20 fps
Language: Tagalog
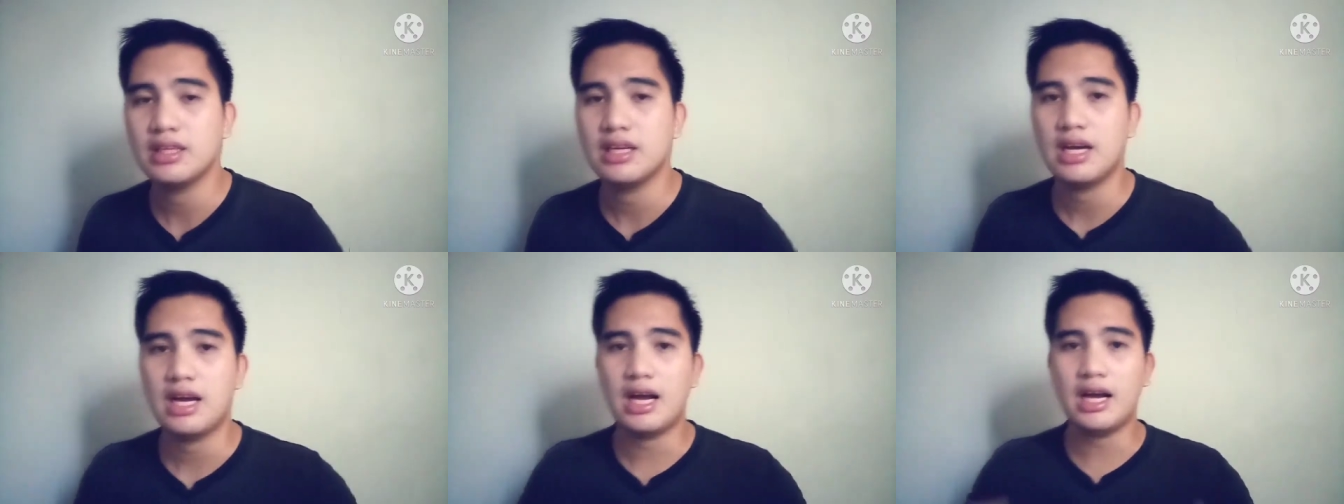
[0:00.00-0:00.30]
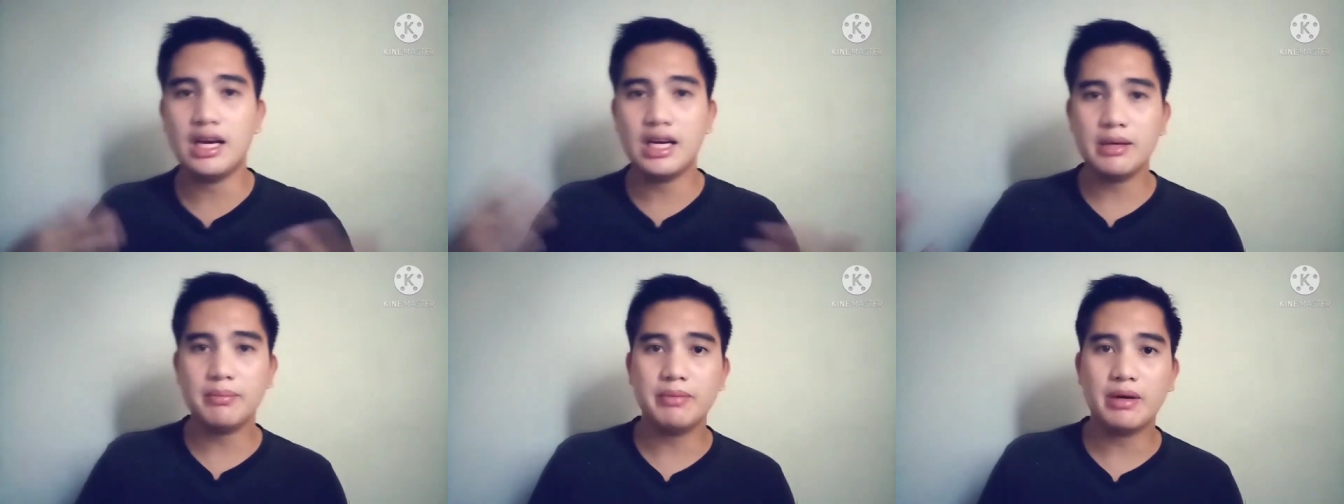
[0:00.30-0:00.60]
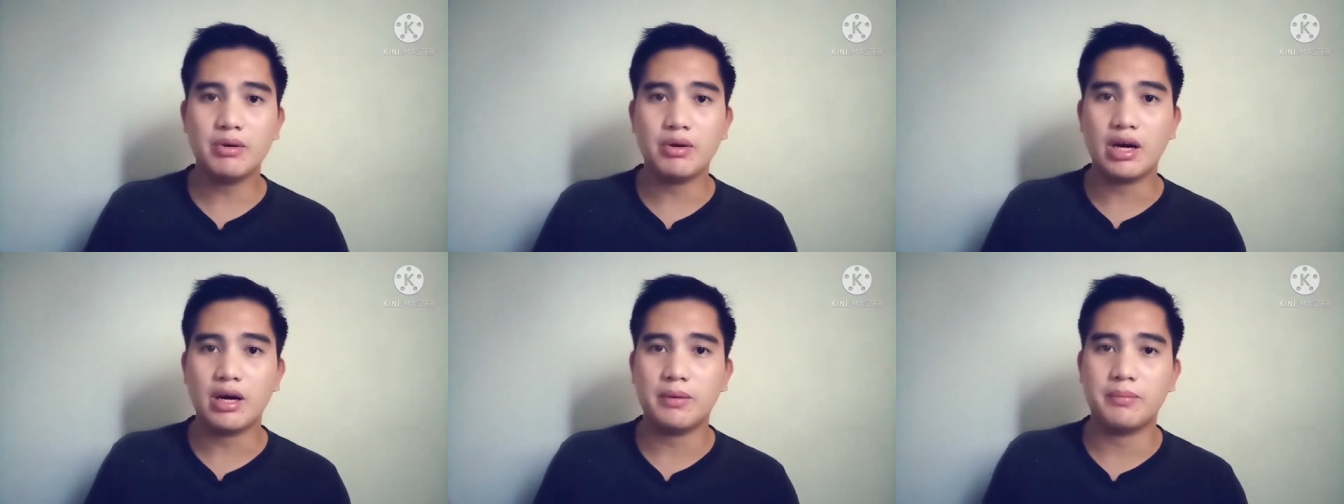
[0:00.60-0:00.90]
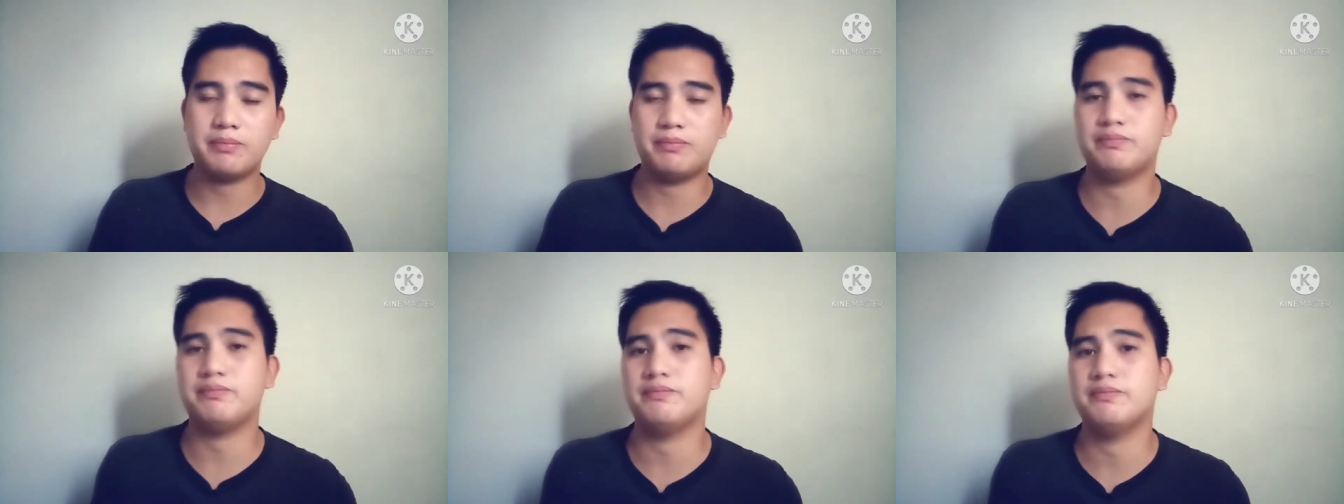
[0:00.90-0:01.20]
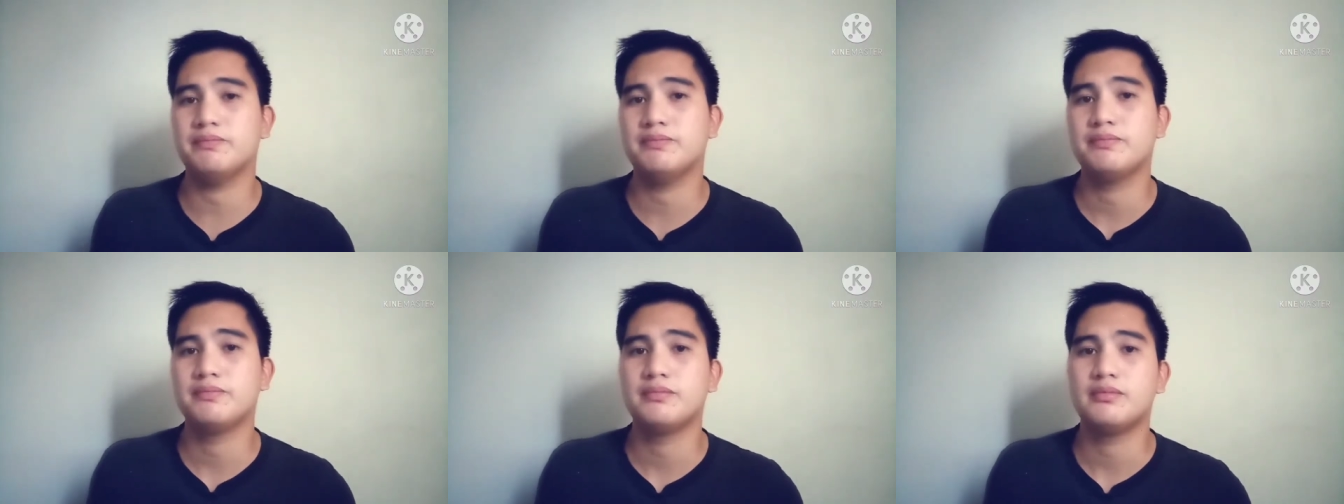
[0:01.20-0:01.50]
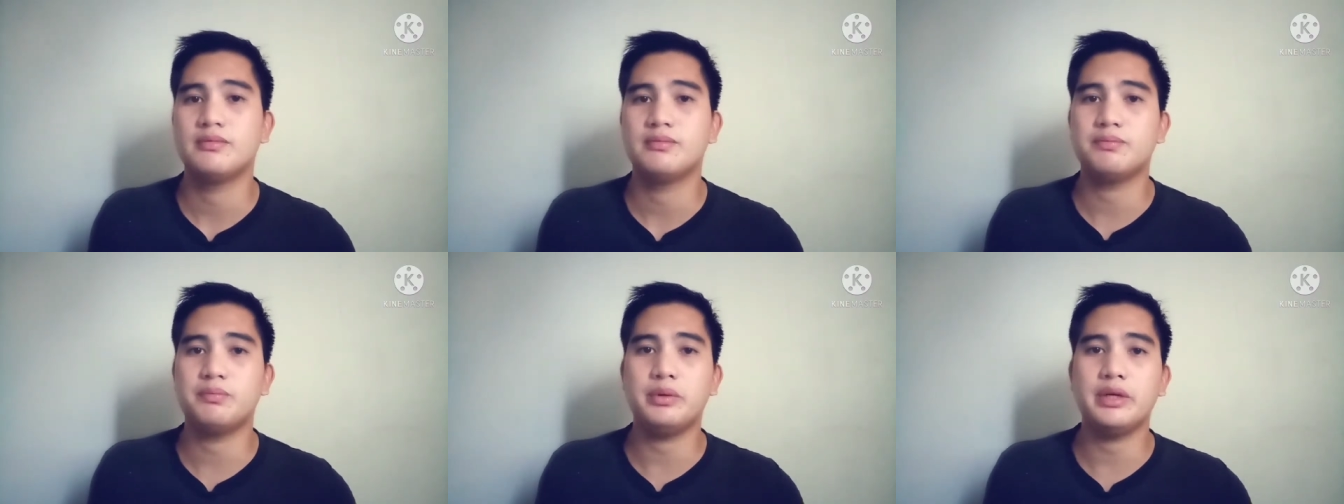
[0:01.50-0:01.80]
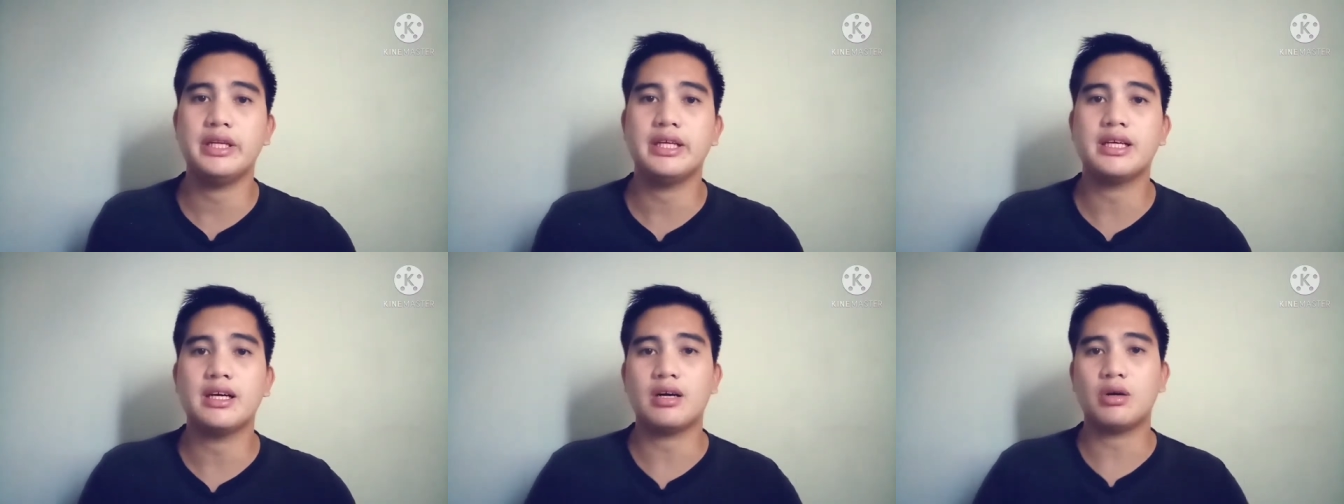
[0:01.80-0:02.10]
Halimbawa,
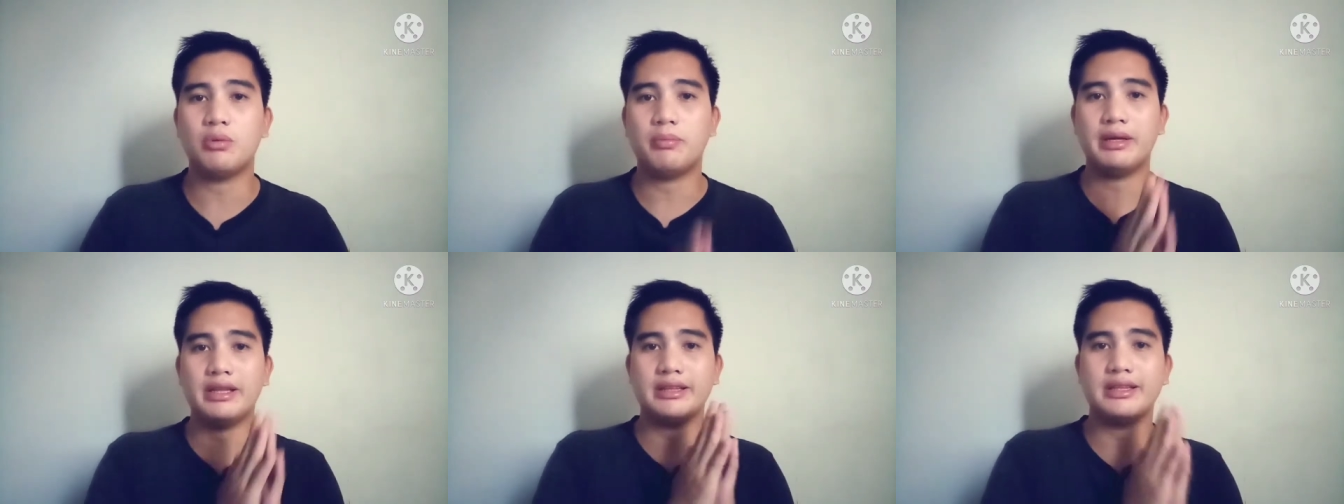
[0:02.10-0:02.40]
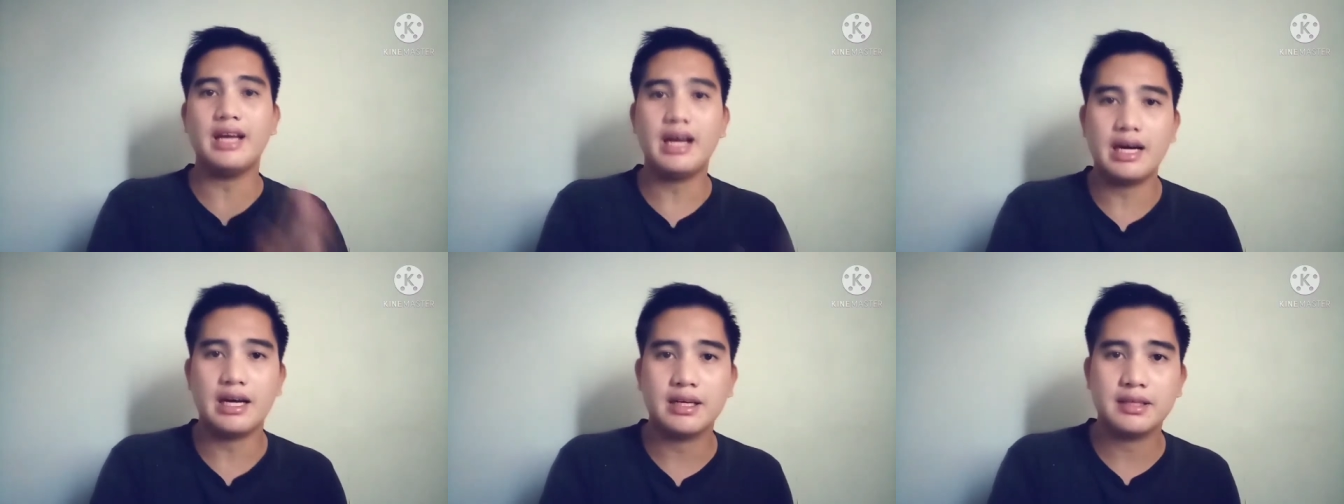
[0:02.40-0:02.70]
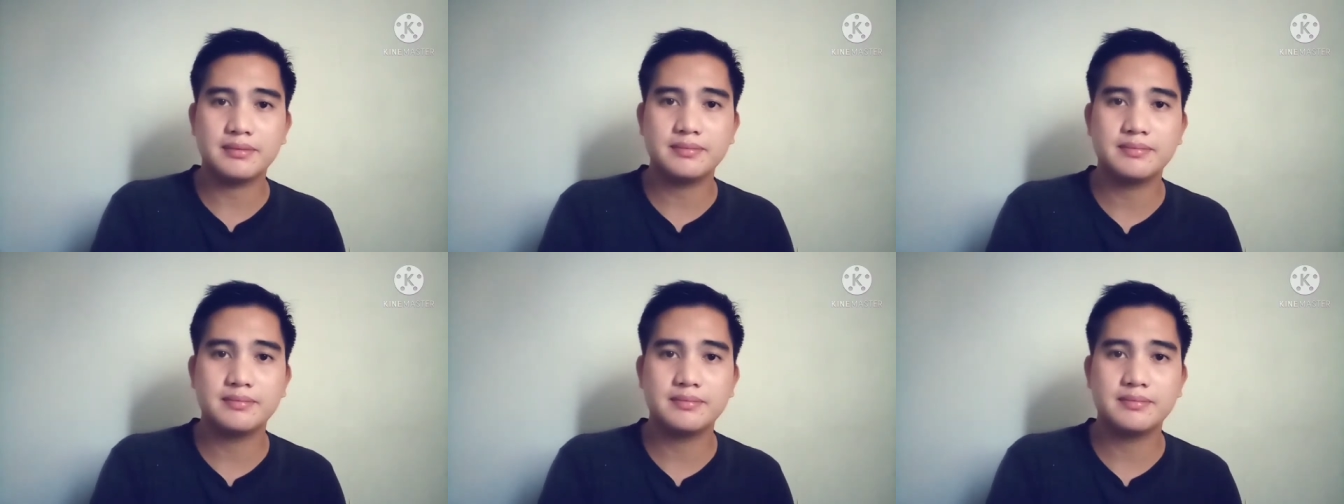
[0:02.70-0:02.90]
pwede ka kumanta.